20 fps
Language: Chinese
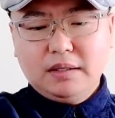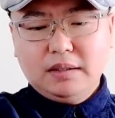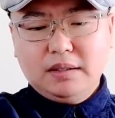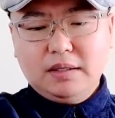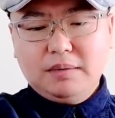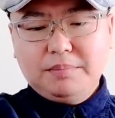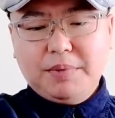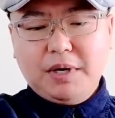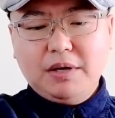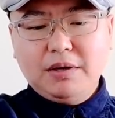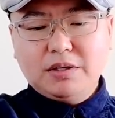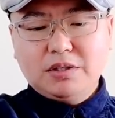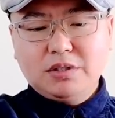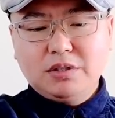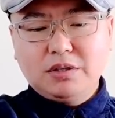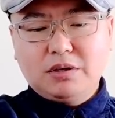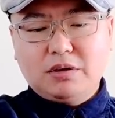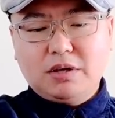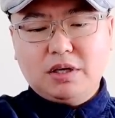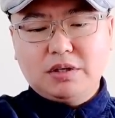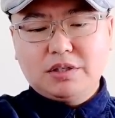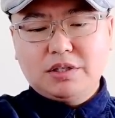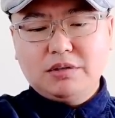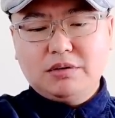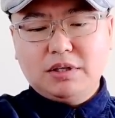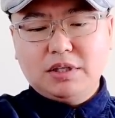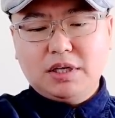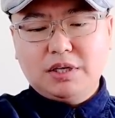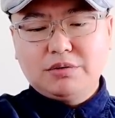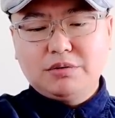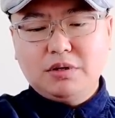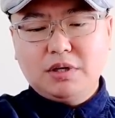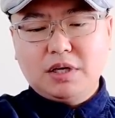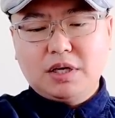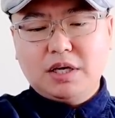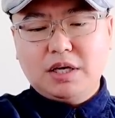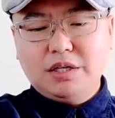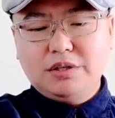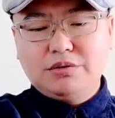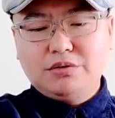那八月十九号，清华大学
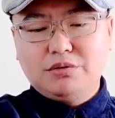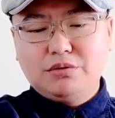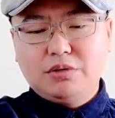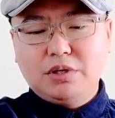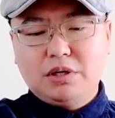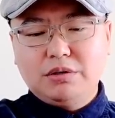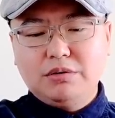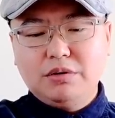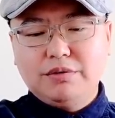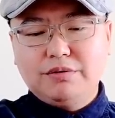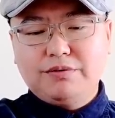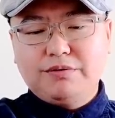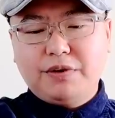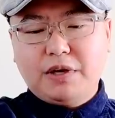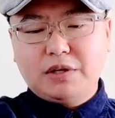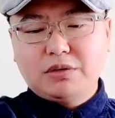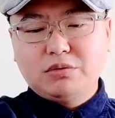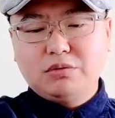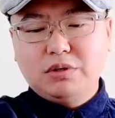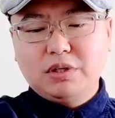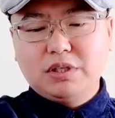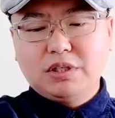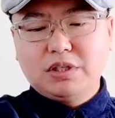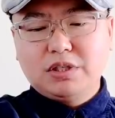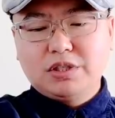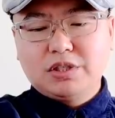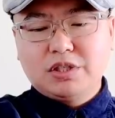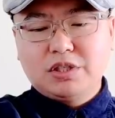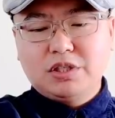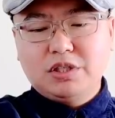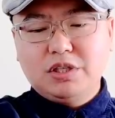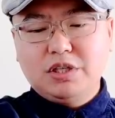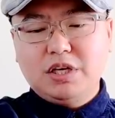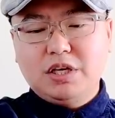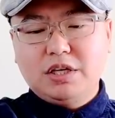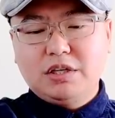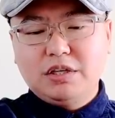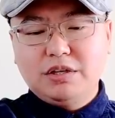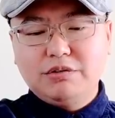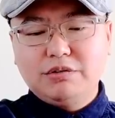给许章润发出了这个失
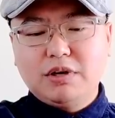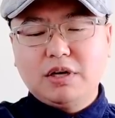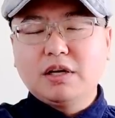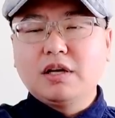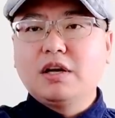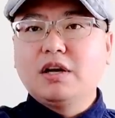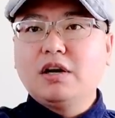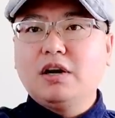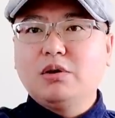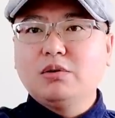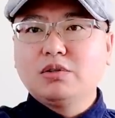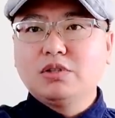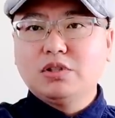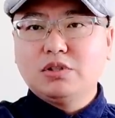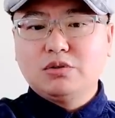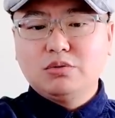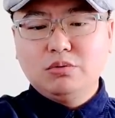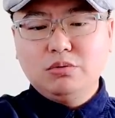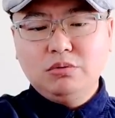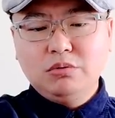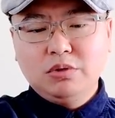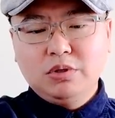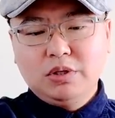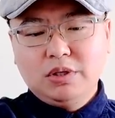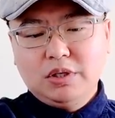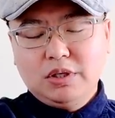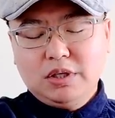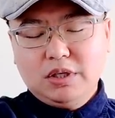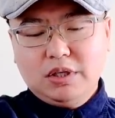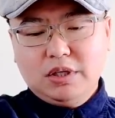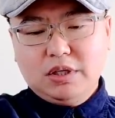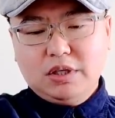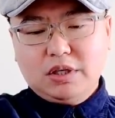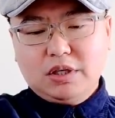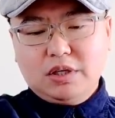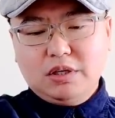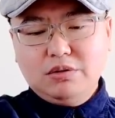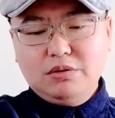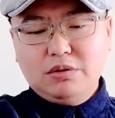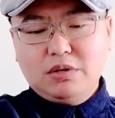业人员告知书。
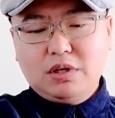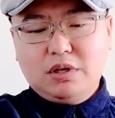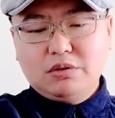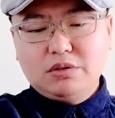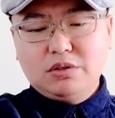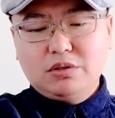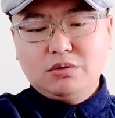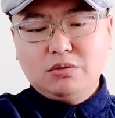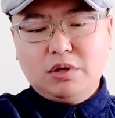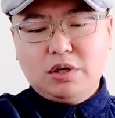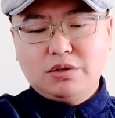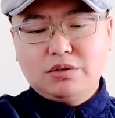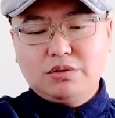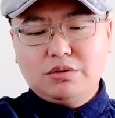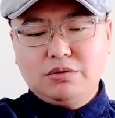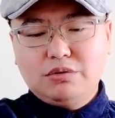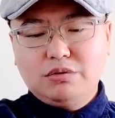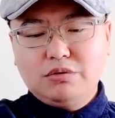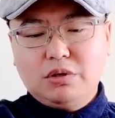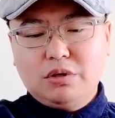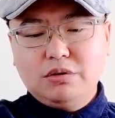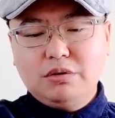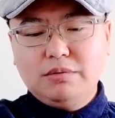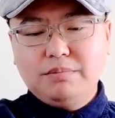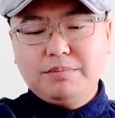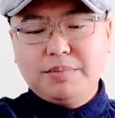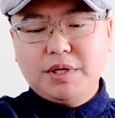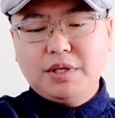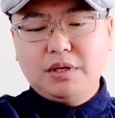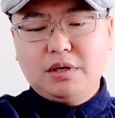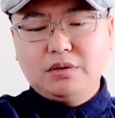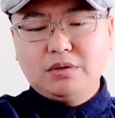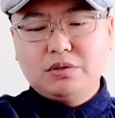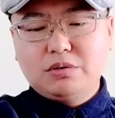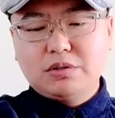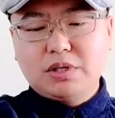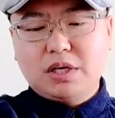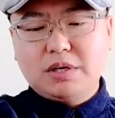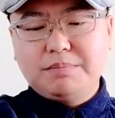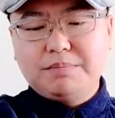根据告知书啊，许庄润被要
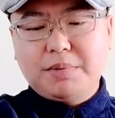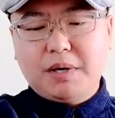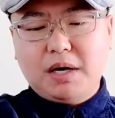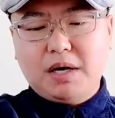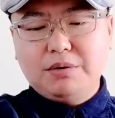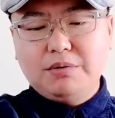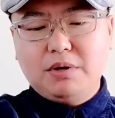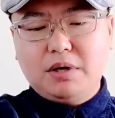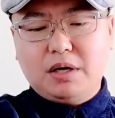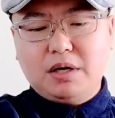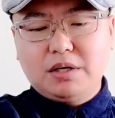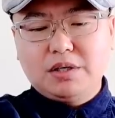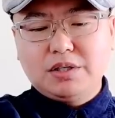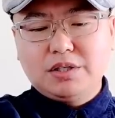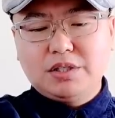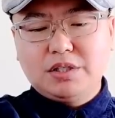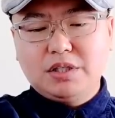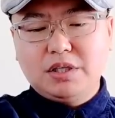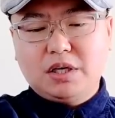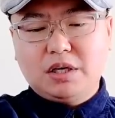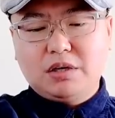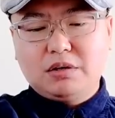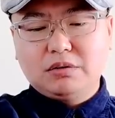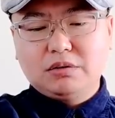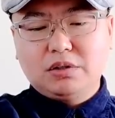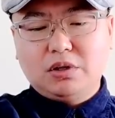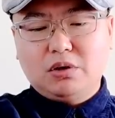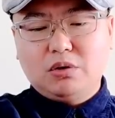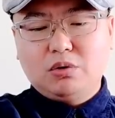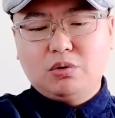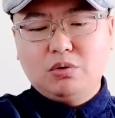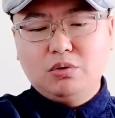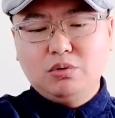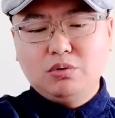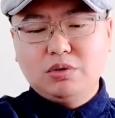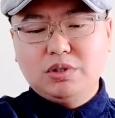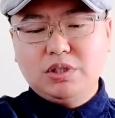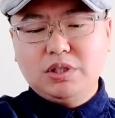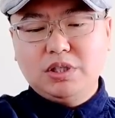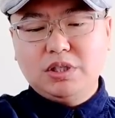求在八月二十七号到
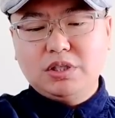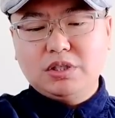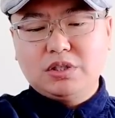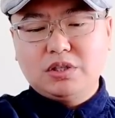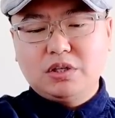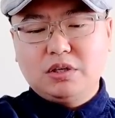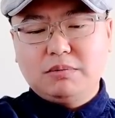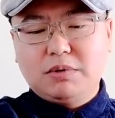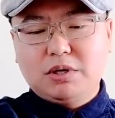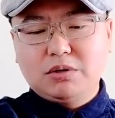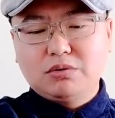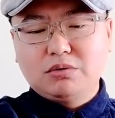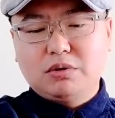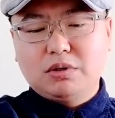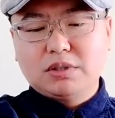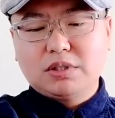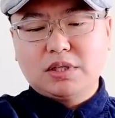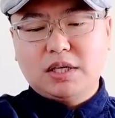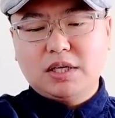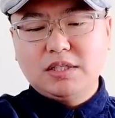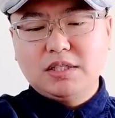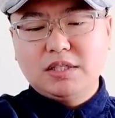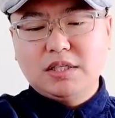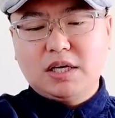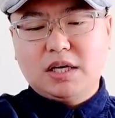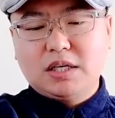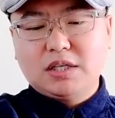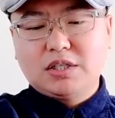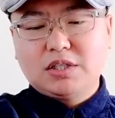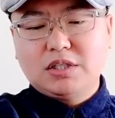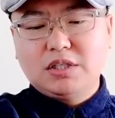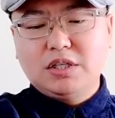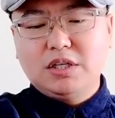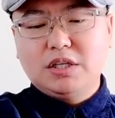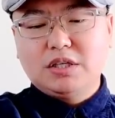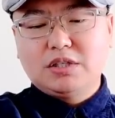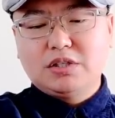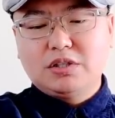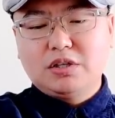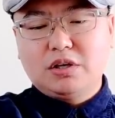户籍地社保所参加职
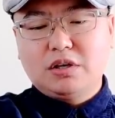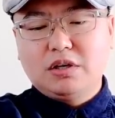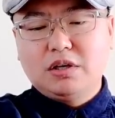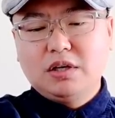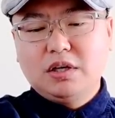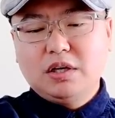业指导